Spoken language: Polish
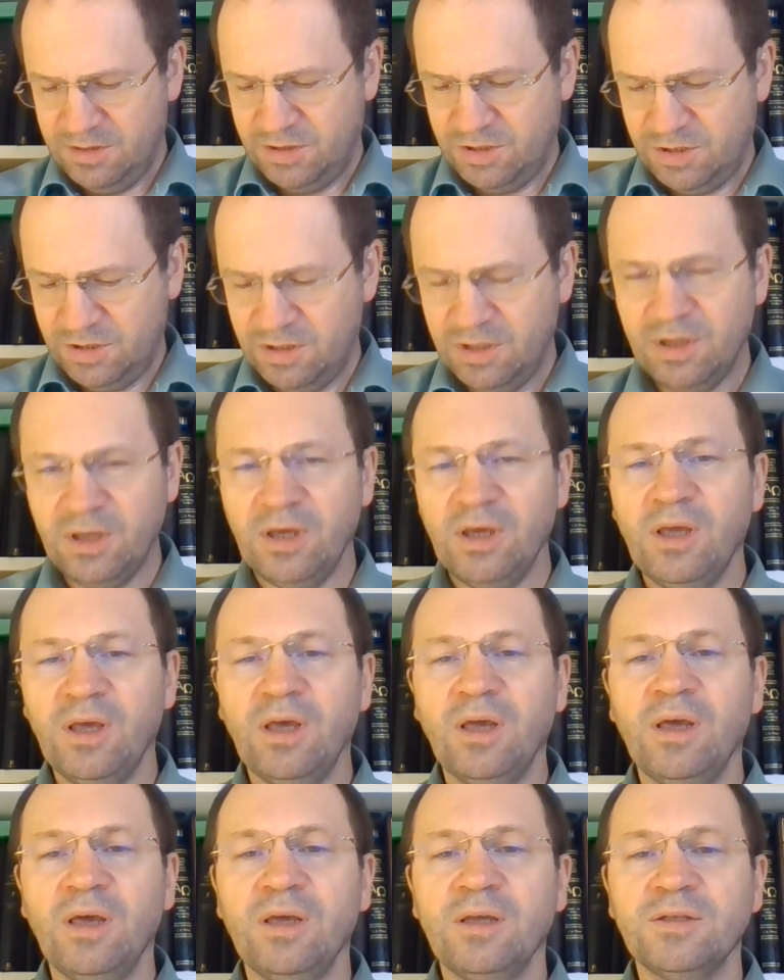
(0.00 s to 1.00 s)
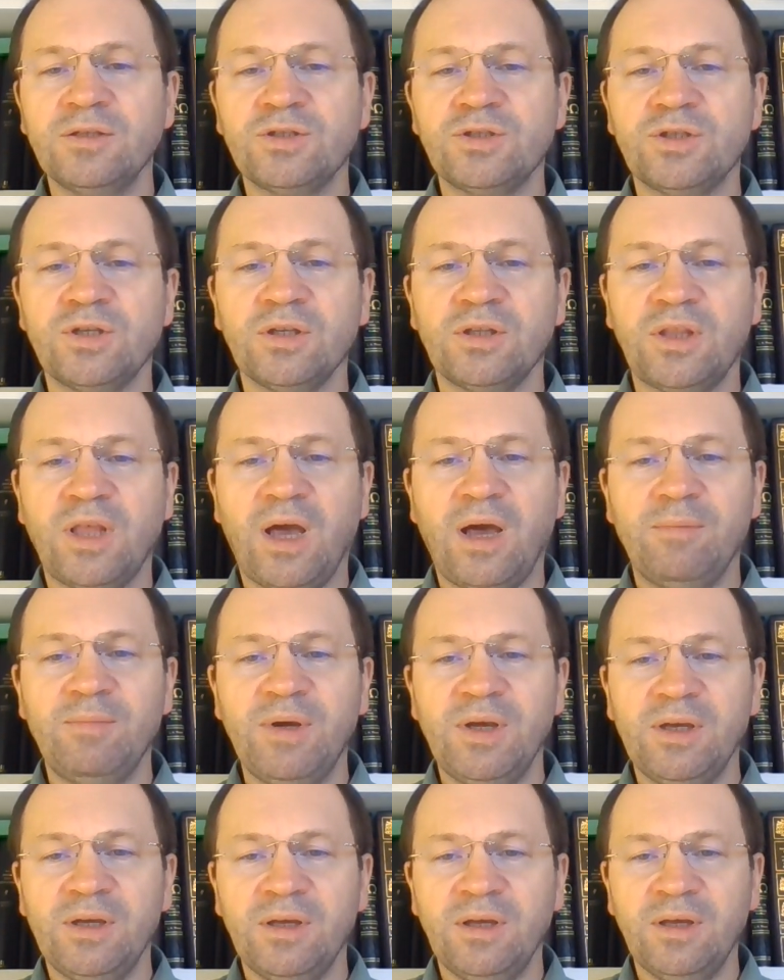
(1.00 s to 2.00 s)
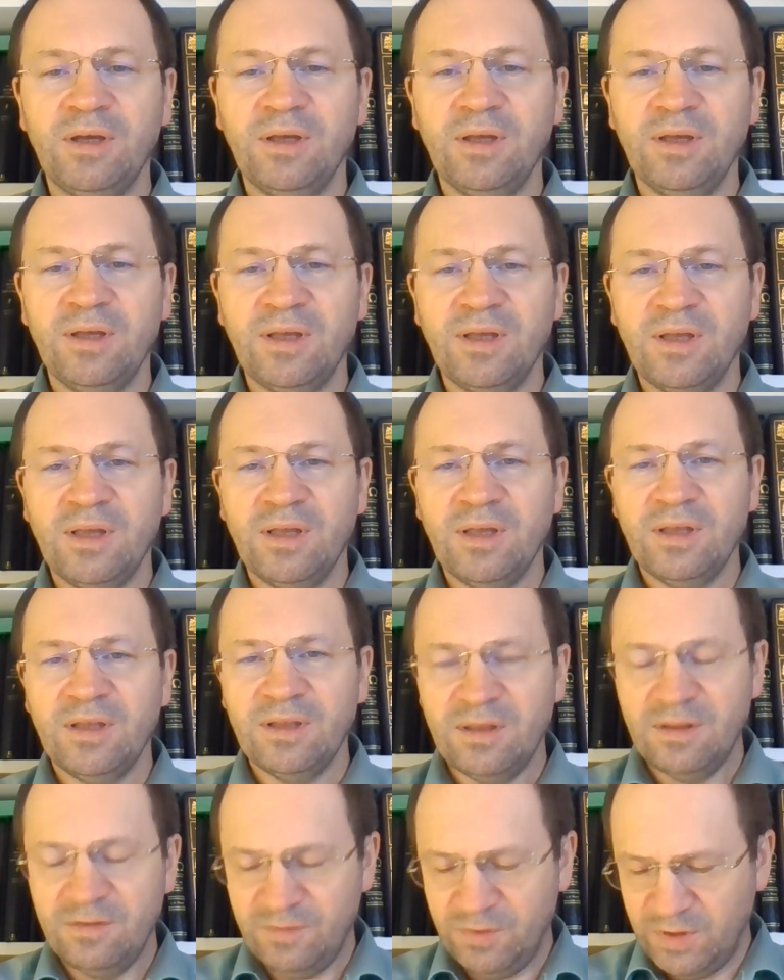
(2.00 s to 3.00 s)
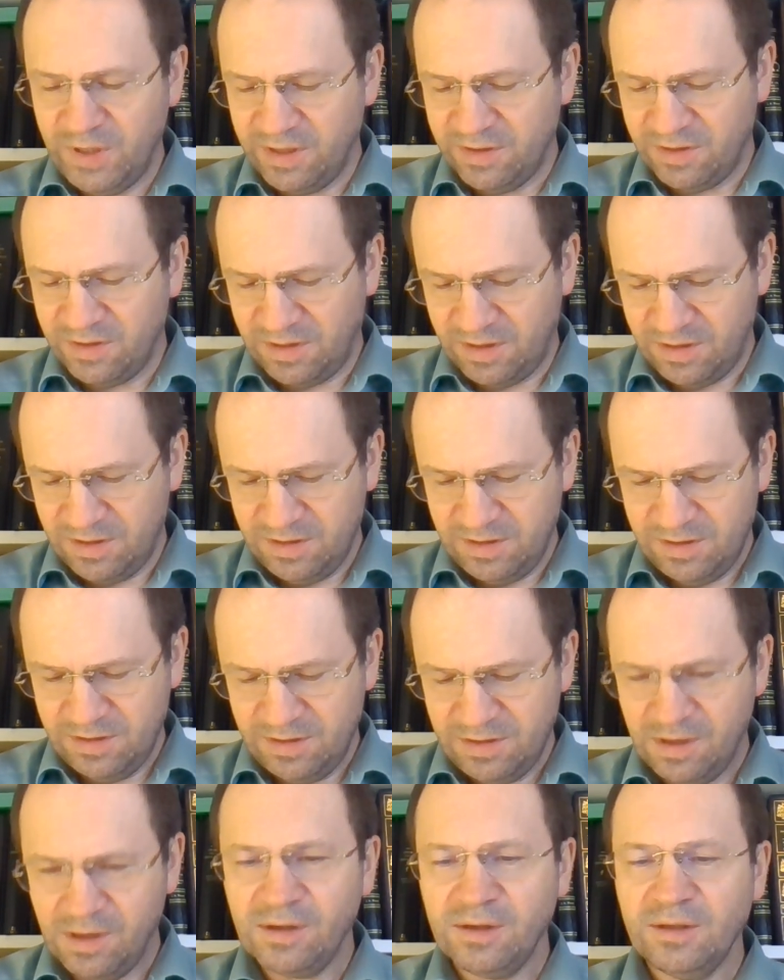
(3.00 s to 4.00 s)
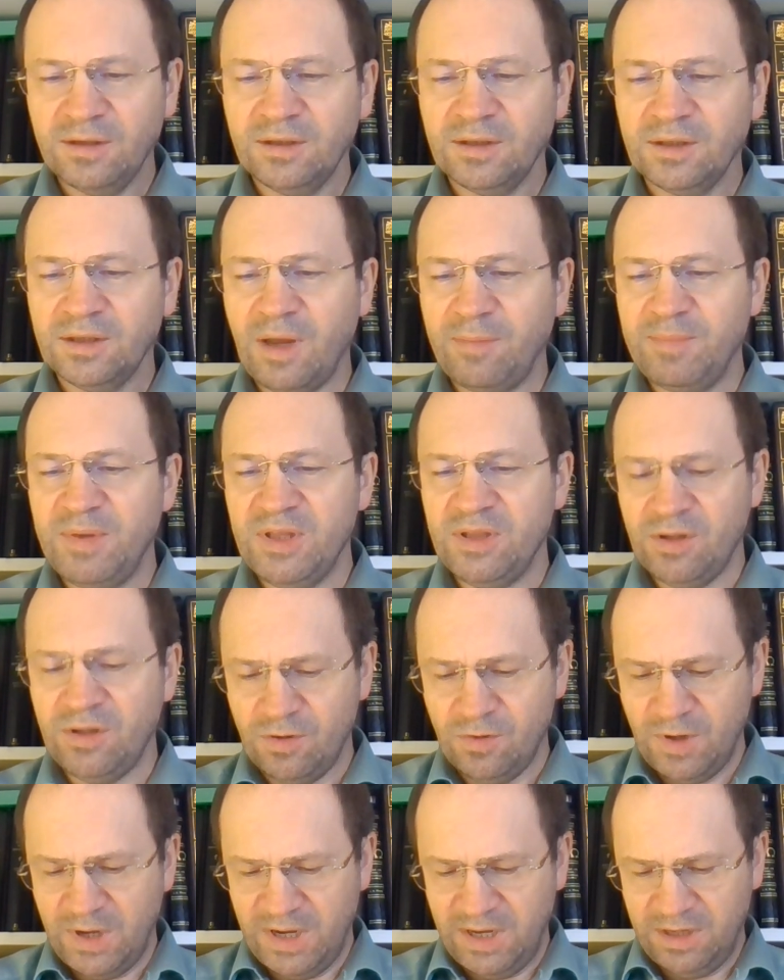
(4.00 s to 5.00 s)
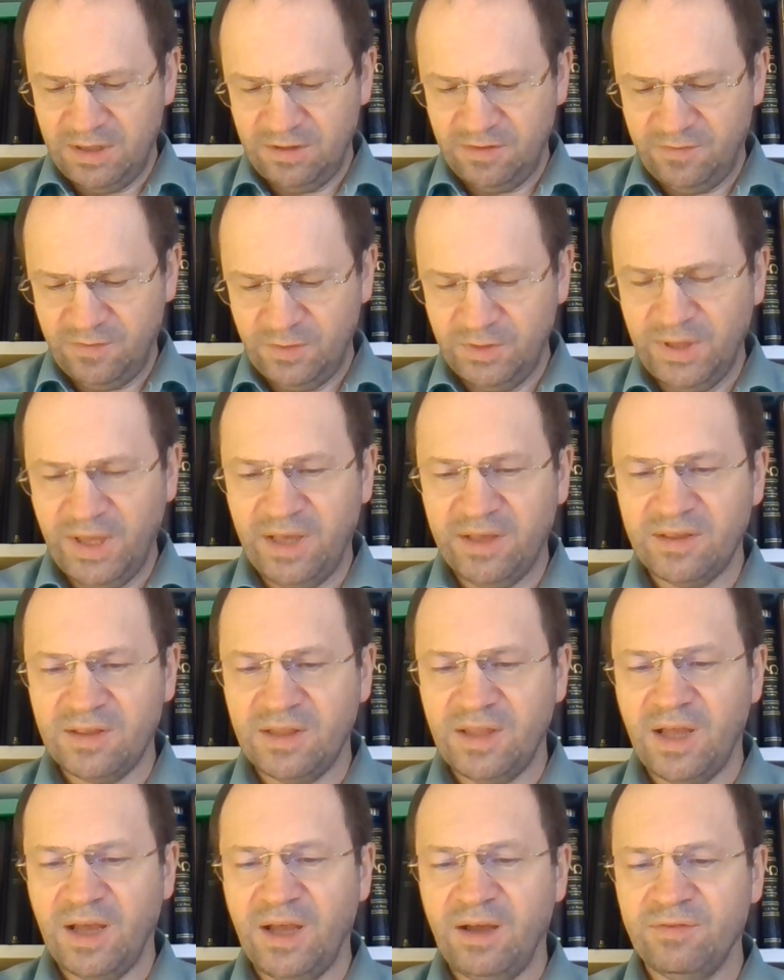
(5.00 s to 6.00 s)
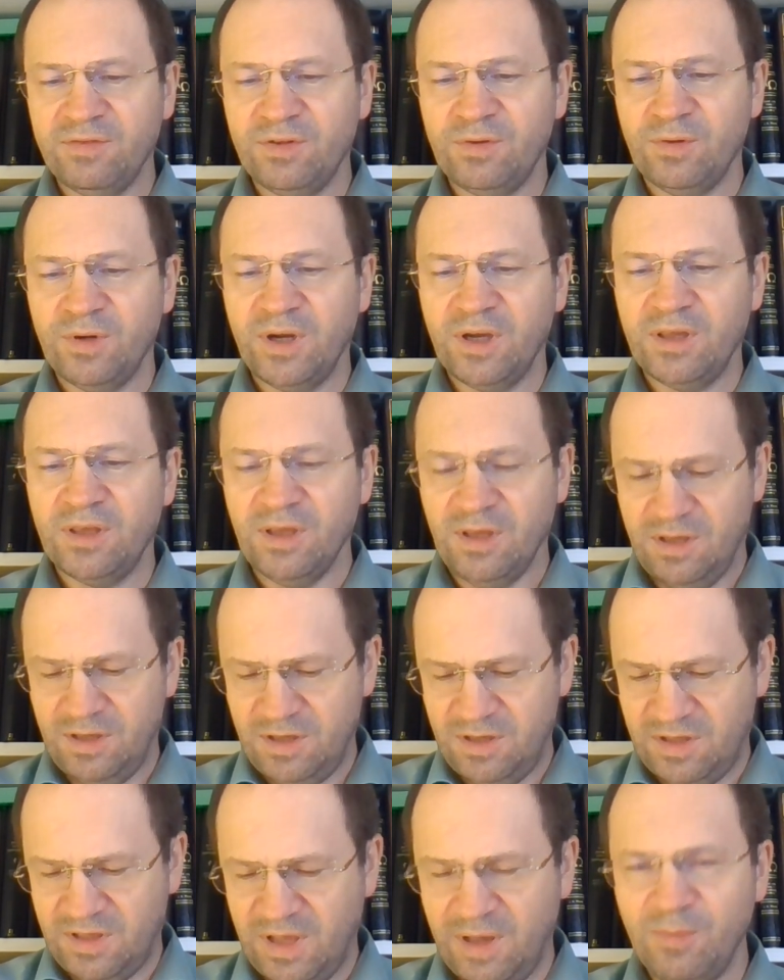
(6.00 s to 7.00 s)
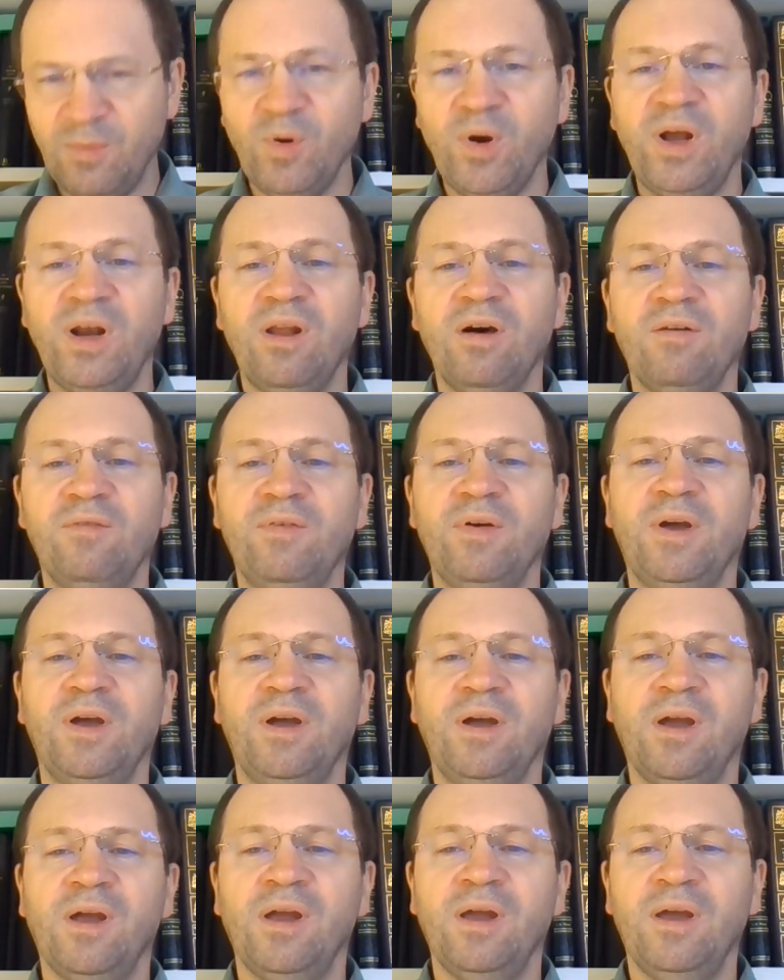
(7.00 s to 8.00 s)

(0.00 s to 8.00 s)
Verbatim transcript: czyli czytamy 12, kapituła 12, wtóre Księgi Samuelowe,